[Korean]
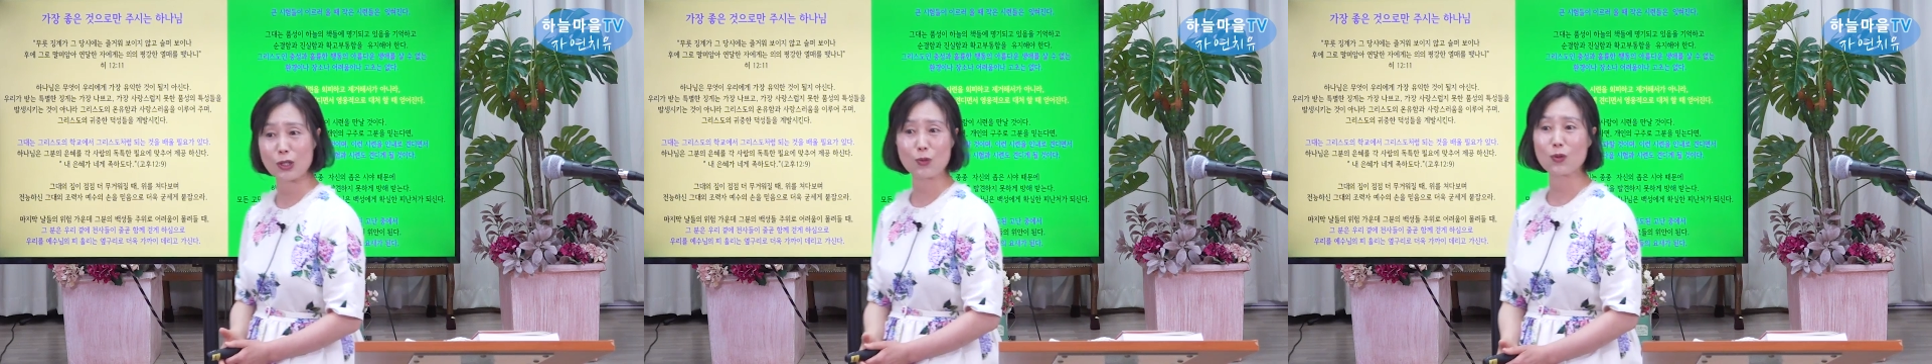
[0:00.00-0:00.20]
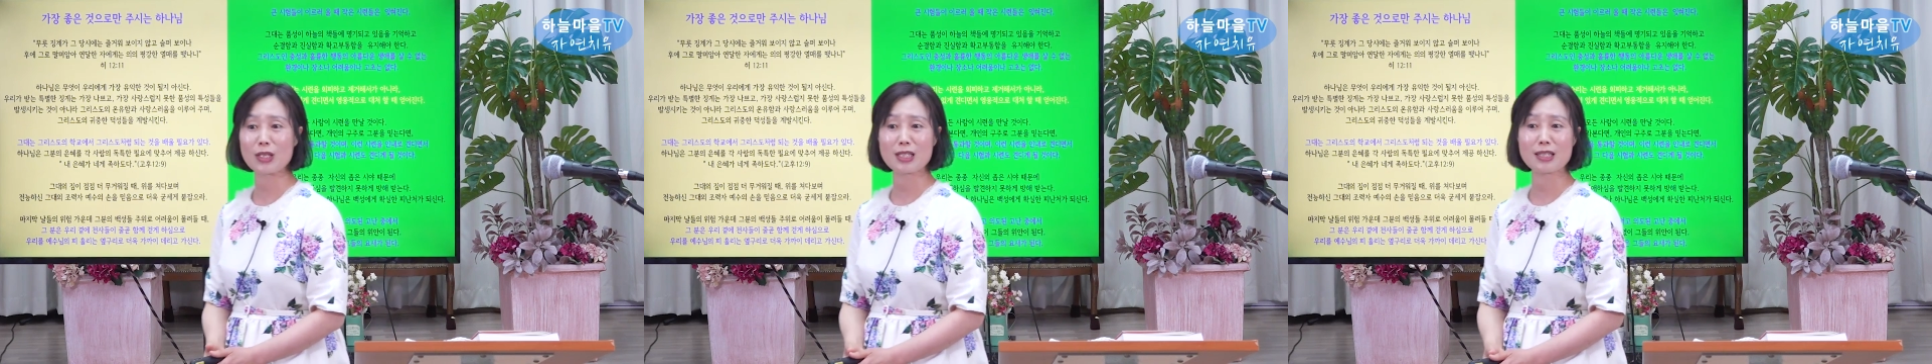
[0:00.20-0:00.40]

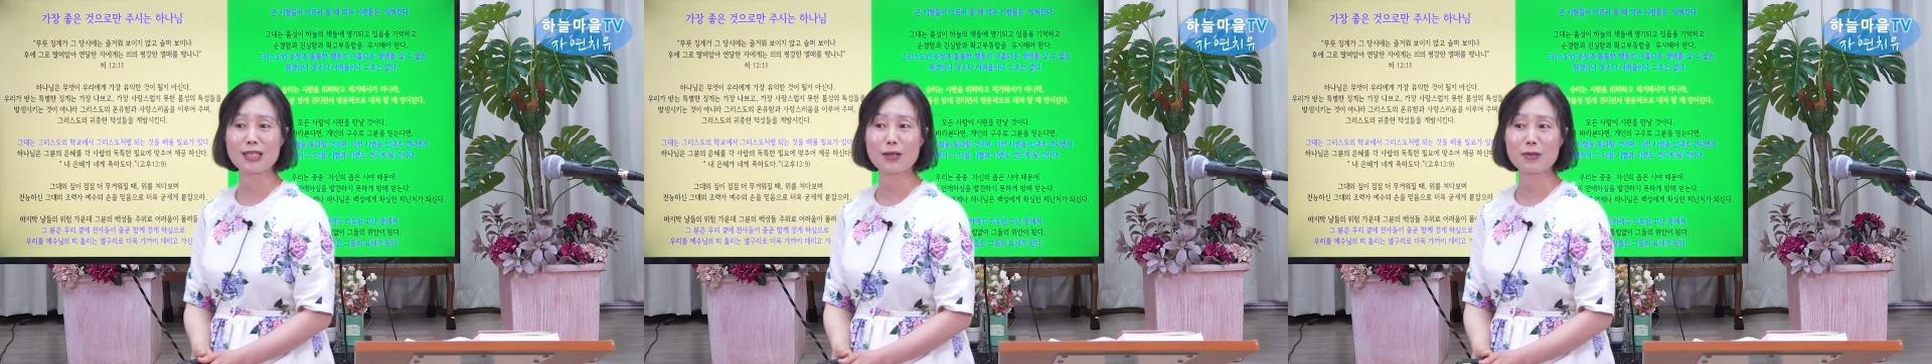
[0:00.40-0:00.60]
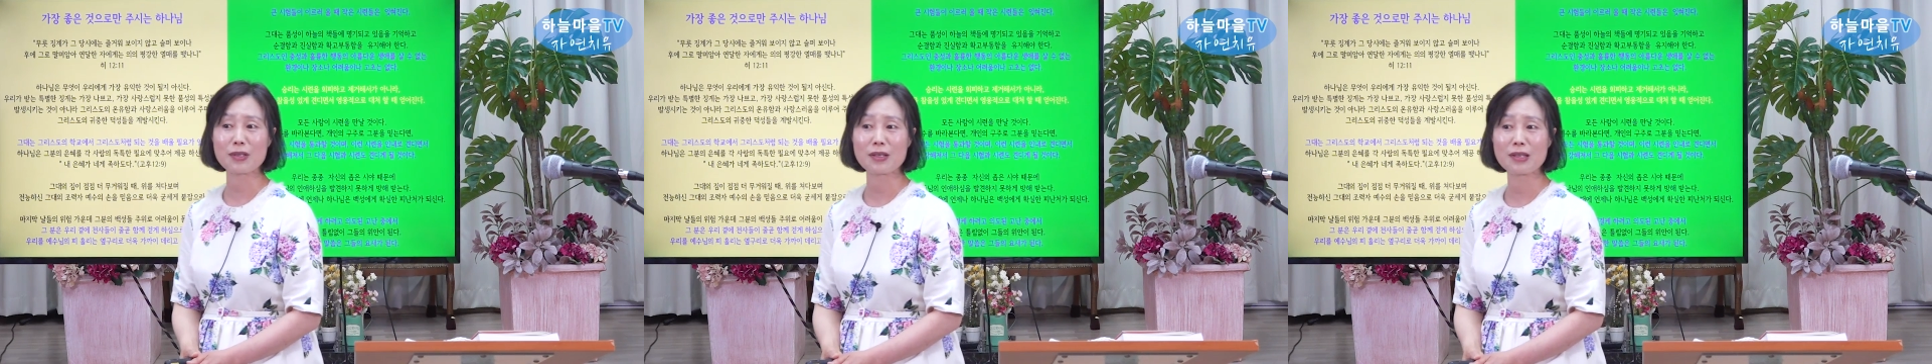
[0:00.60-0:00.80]

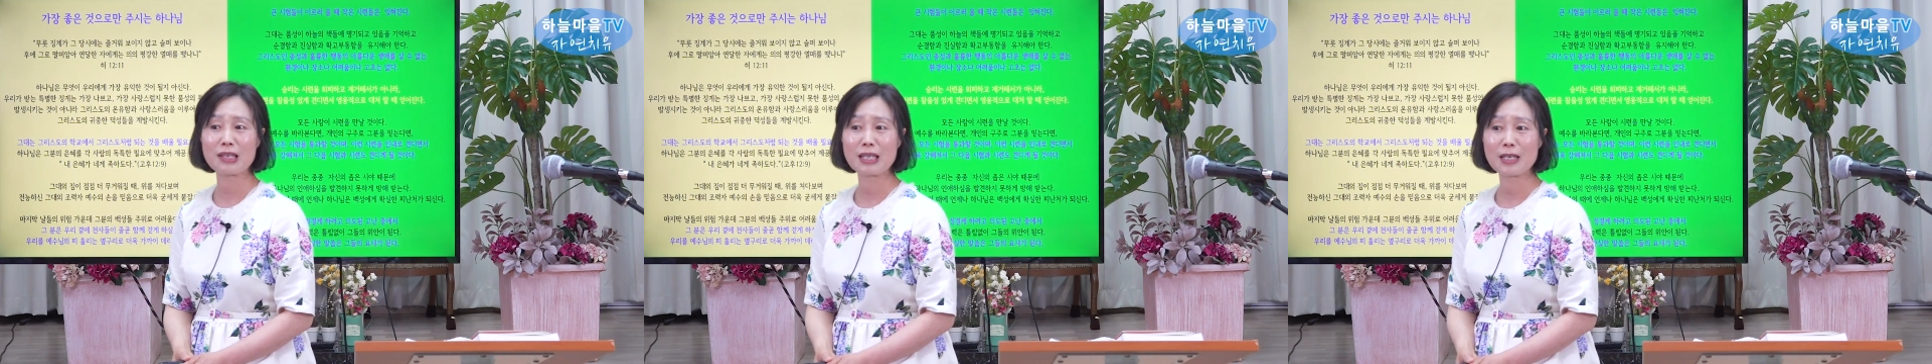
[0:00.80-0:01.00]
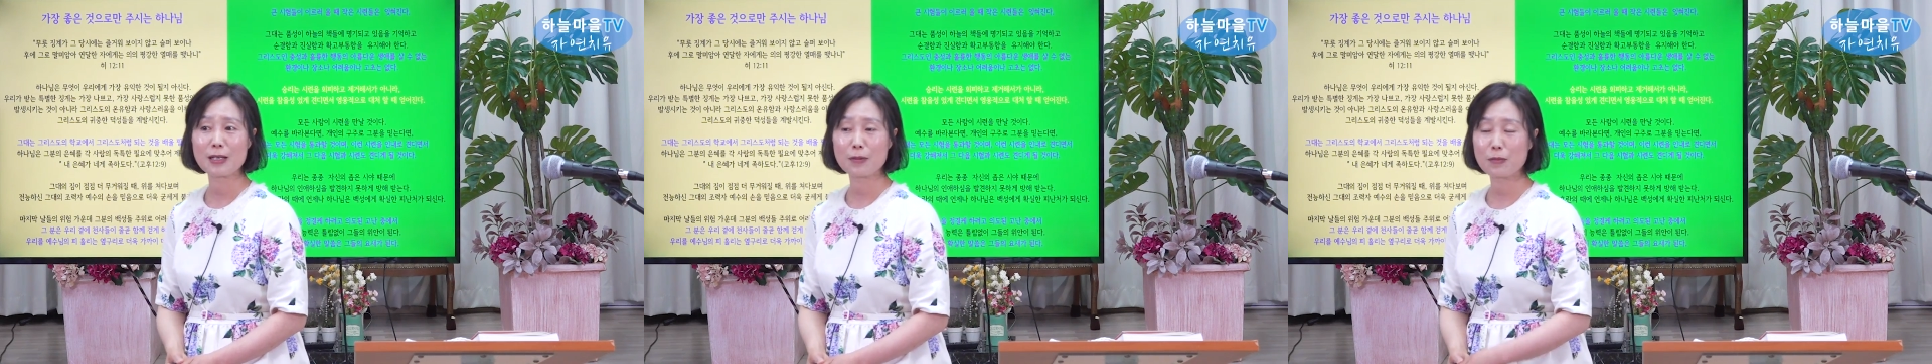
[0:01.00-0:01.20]
제공하신다고요.
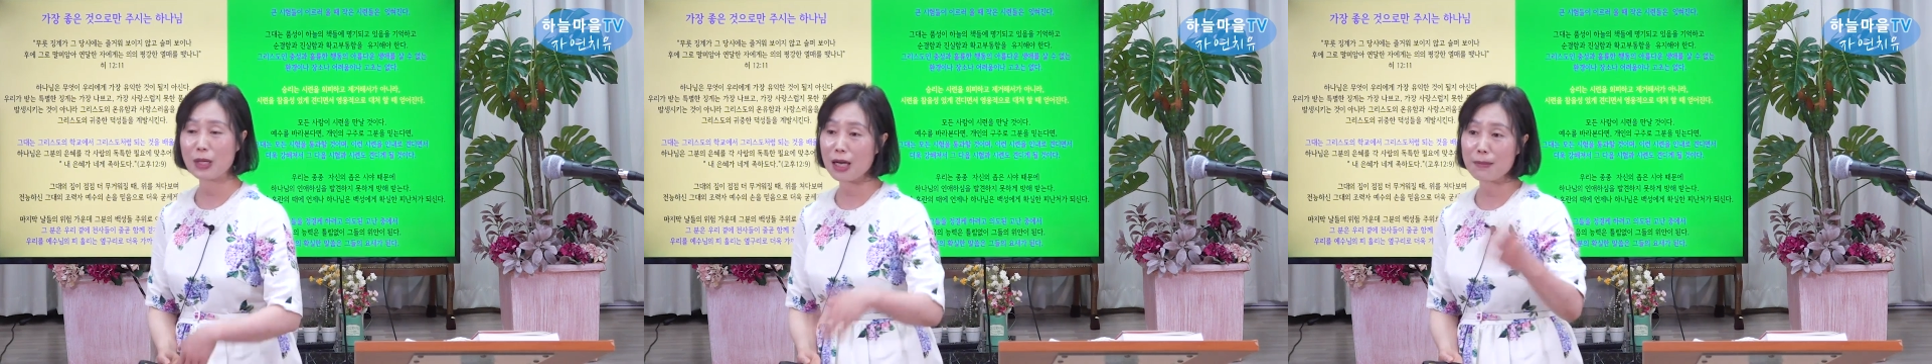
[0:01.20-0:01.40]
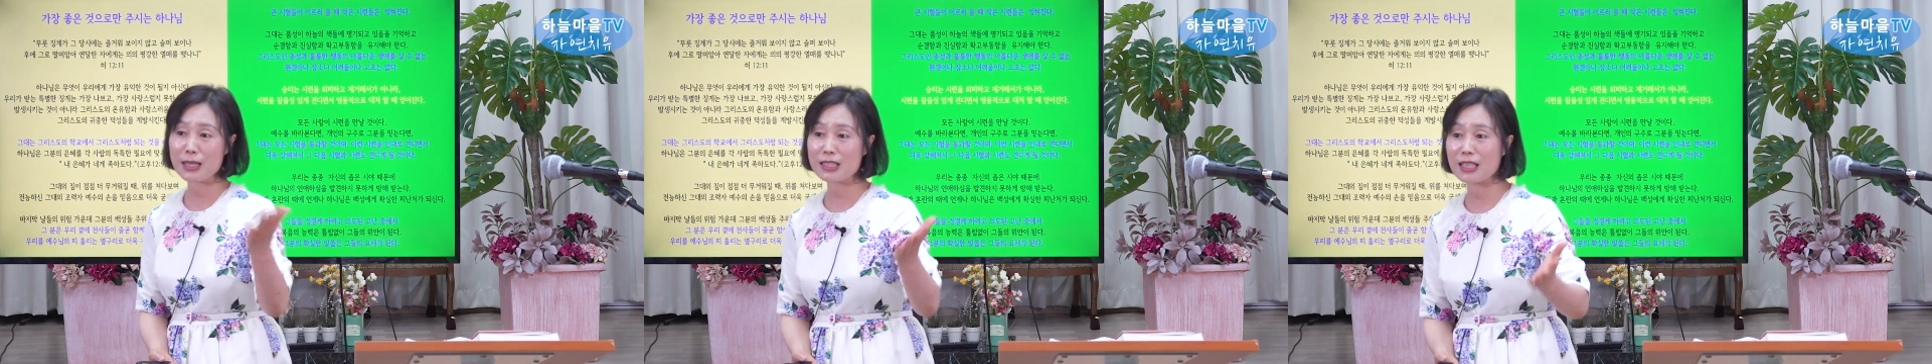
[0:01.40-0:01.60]

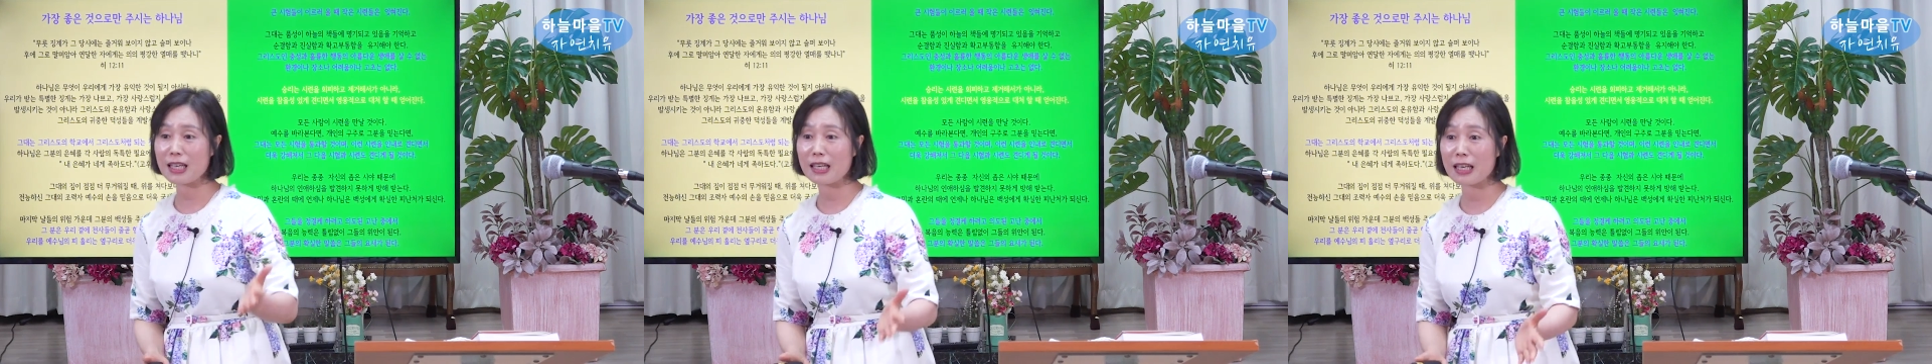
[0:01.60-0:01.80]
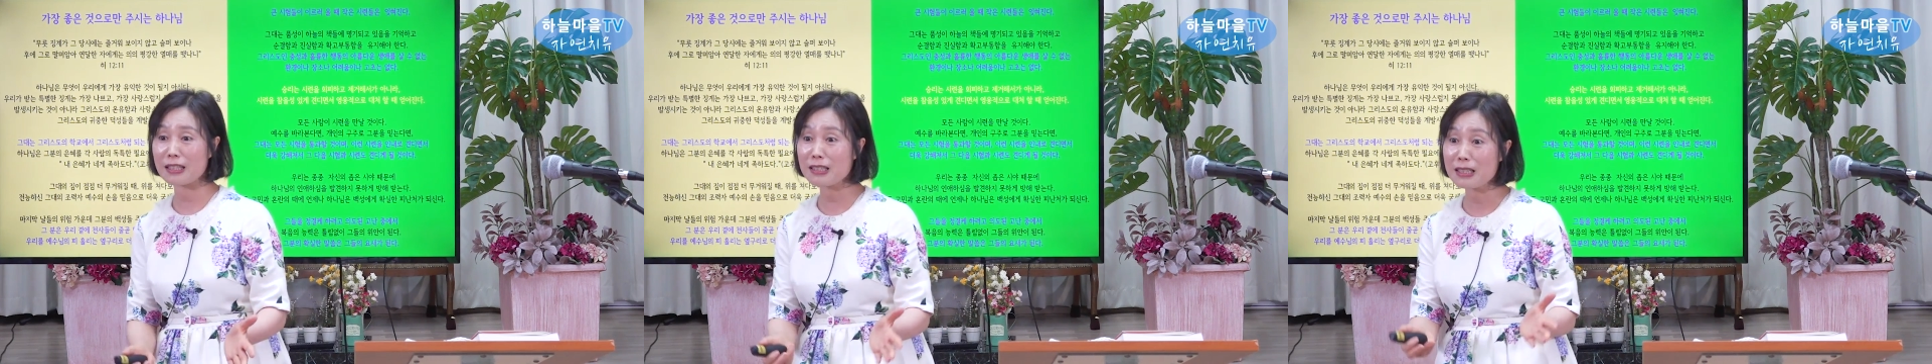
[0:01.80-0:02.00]
폐암
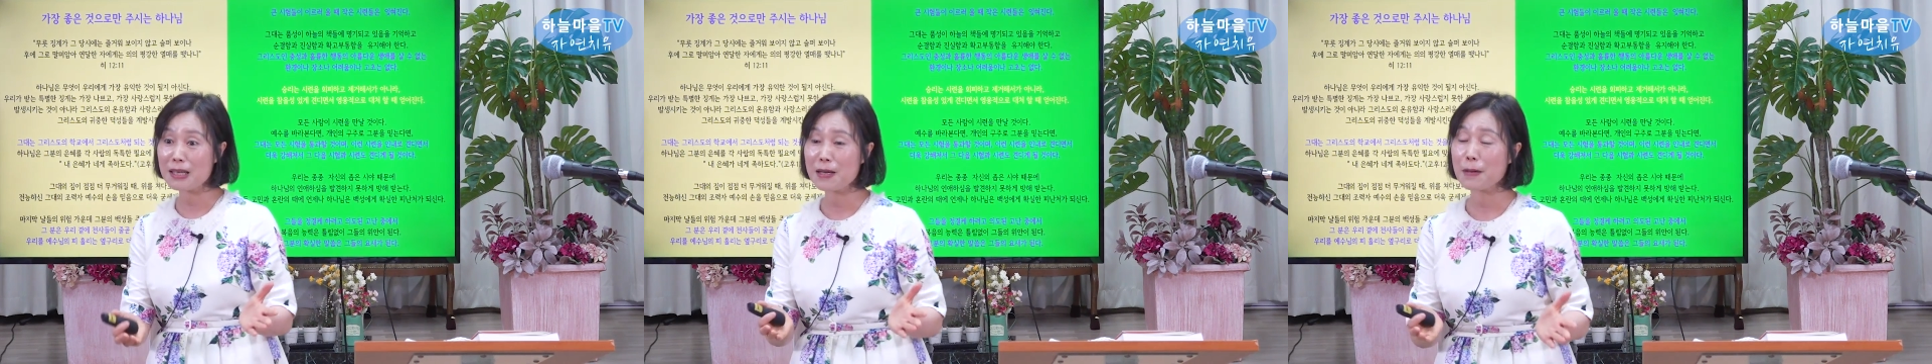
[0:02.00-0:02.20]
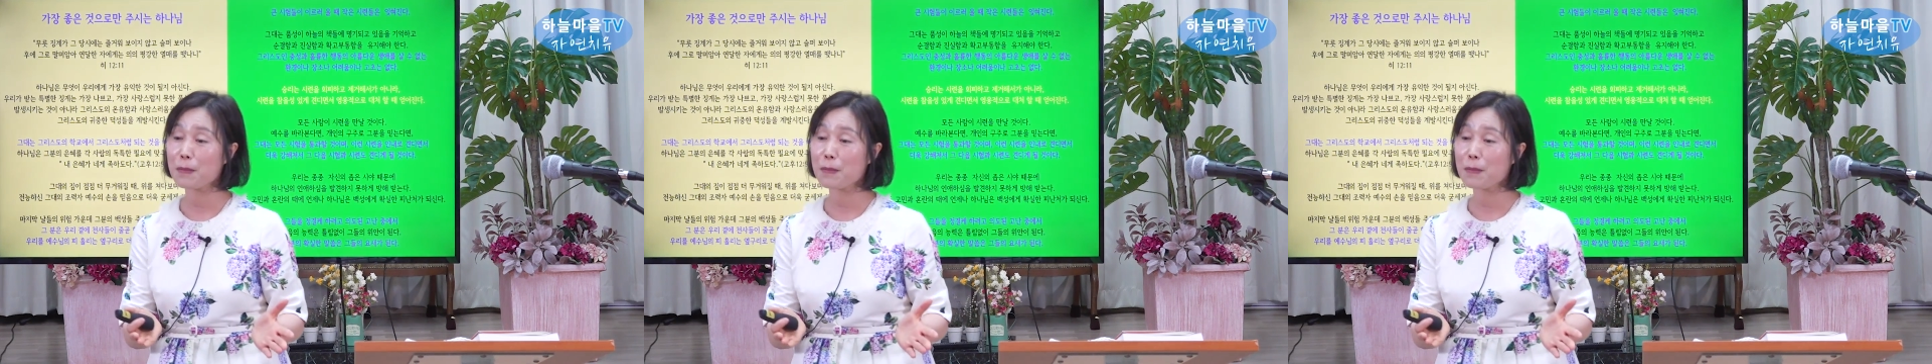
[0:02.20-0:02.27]
환자에게는